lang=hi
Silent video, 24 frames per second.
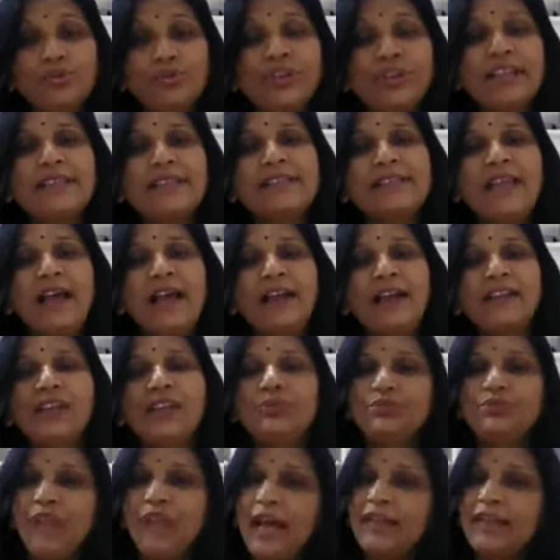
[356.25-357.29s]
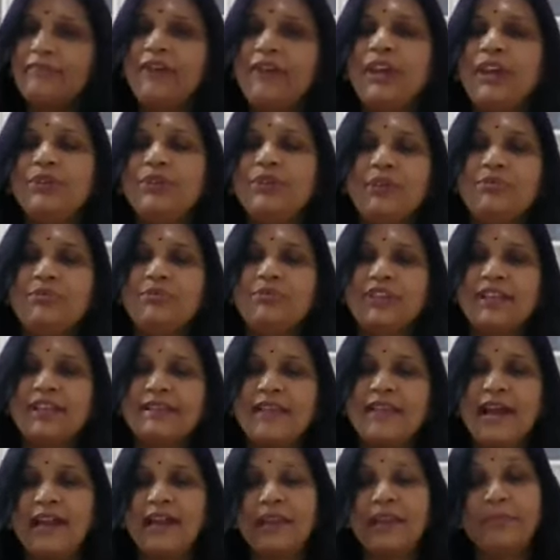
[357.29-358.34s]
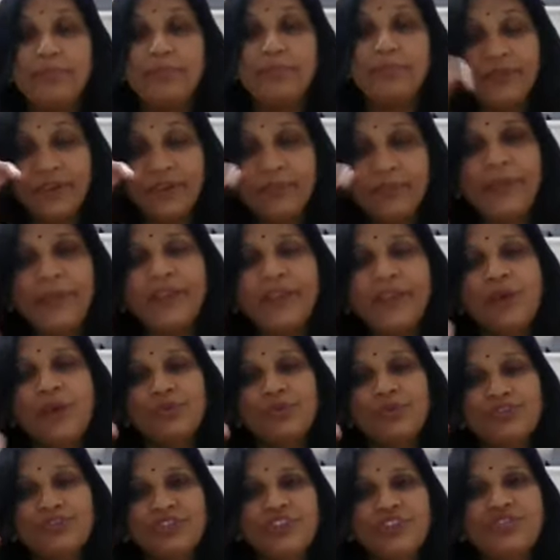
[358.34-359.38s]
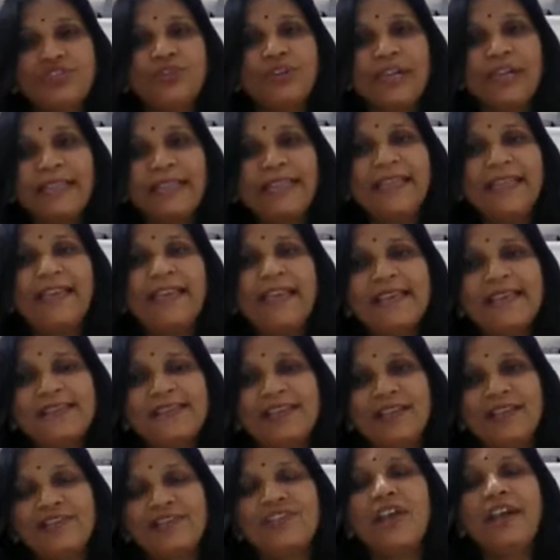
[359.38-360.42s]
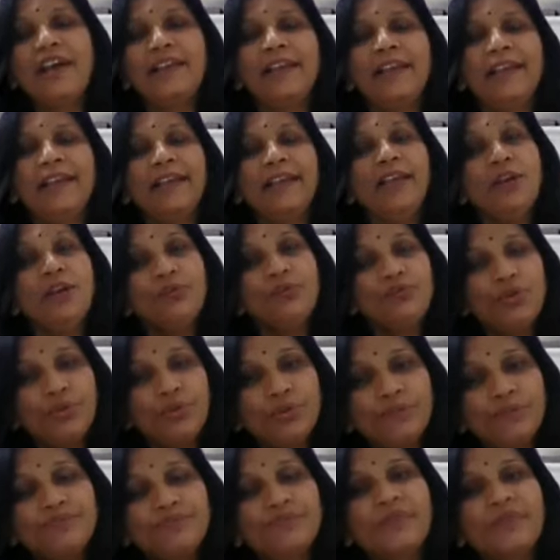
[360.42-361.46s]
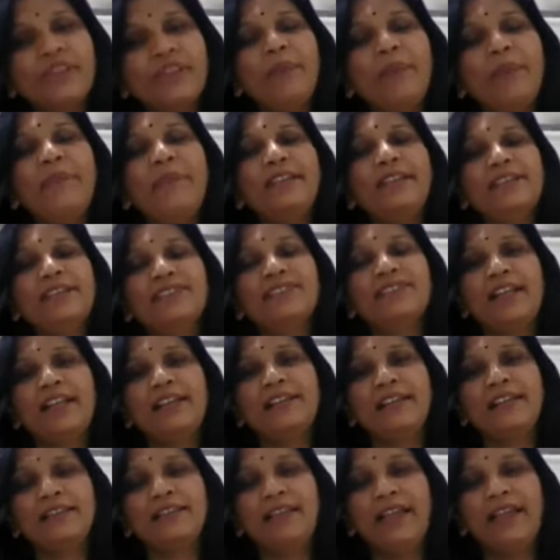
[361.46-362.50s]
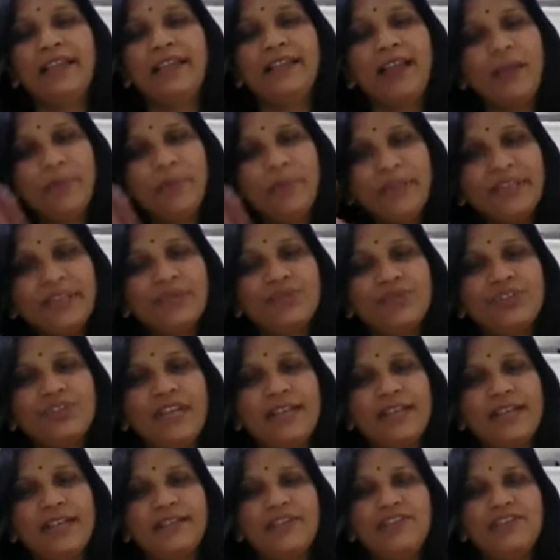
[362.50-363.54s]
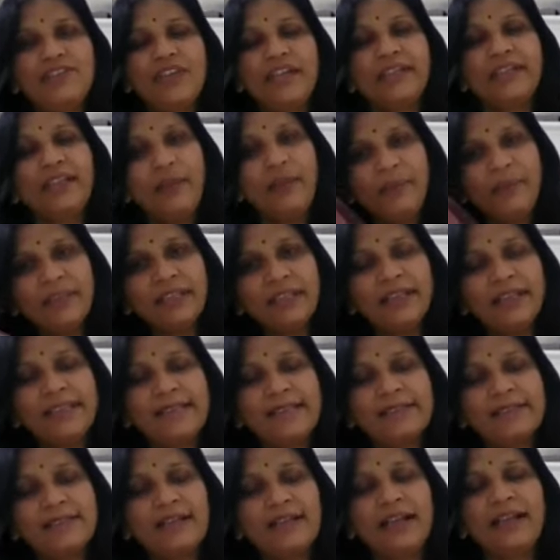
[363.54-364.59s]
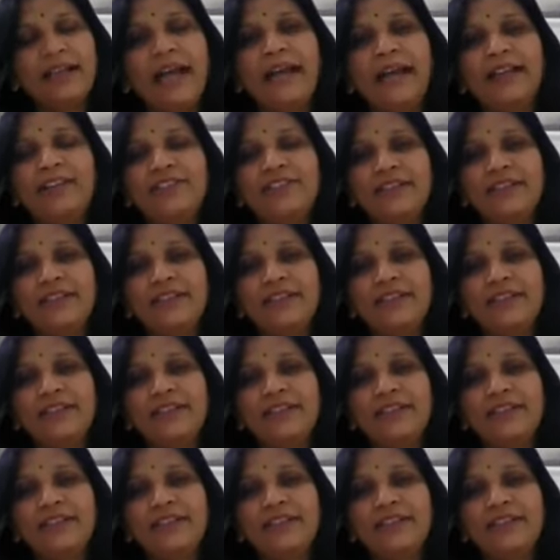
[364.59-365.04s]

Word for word: उरस्थान ये उदान वायु को मुख्य स्थान है फिर भी उसकी जो गति है संचार है वो नाभि तक चला जाता है नाभि तक उसका संचार है नाभि तक इसका कार्य